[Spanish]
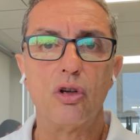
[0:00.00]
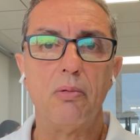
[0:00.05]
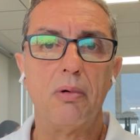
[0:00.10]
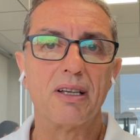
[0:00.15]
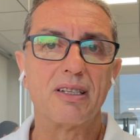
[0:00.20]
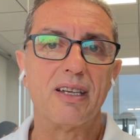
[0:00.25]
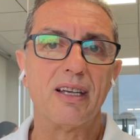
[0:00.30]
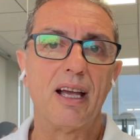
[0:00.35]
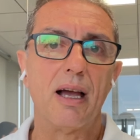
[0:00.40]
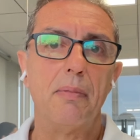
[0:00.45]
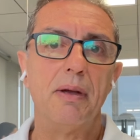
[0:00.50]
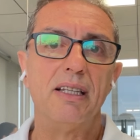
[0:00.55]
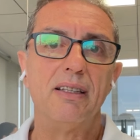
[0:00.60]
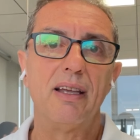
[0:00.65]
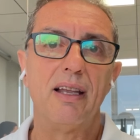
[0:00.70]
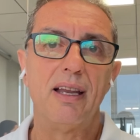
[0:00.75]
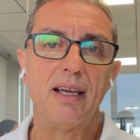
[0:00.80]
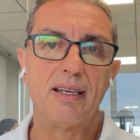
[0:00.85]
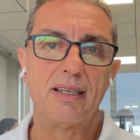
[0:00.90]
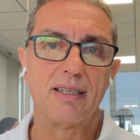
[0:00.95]
y
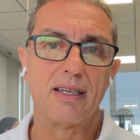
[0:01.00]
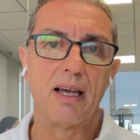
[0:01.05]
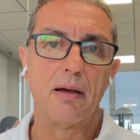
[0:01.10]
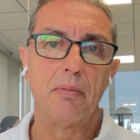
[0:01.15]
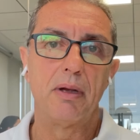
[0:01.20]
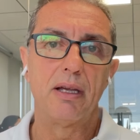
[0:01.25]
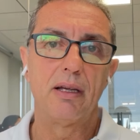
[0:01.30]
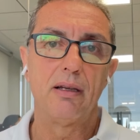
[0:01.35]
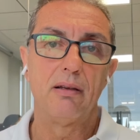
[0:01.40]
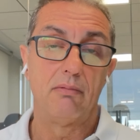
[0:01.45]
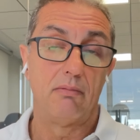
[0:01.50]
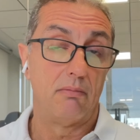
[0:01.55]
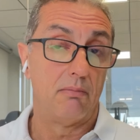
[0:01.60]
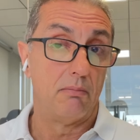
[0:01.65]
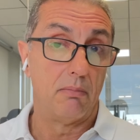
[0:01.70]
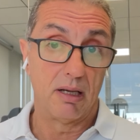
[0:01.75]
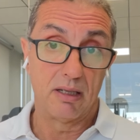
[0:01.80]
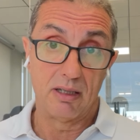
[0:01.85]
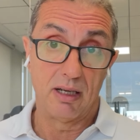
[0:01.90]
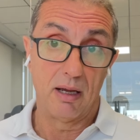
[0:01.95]
básicamente el examen,
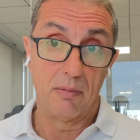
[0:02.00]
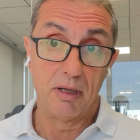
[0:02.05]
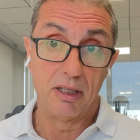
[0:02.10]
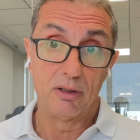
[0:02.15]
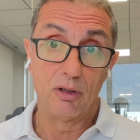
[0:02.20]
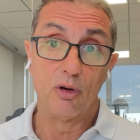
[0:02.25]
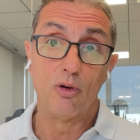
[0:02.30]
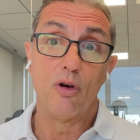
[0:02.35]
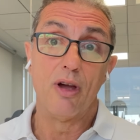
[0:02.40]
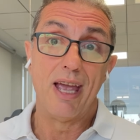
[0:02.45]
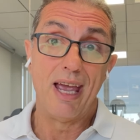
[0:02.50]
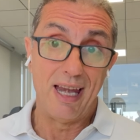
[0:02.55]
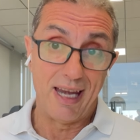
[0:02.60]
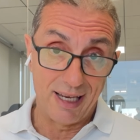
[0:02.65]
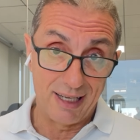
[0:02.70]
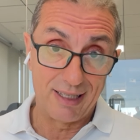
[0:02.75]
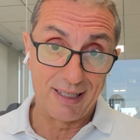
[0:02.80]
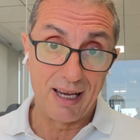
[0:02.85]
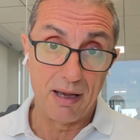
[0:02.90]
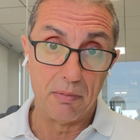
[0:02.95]
básicamente no, el
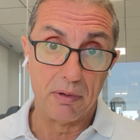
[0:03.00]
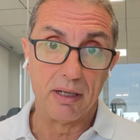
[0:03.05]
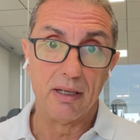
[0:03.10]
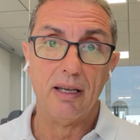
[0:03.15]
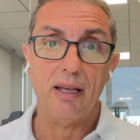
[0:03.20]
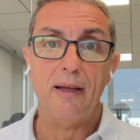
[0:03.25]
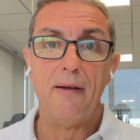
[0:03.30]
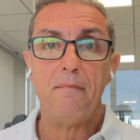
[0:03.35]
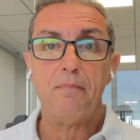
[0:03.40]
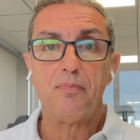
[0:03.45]
examen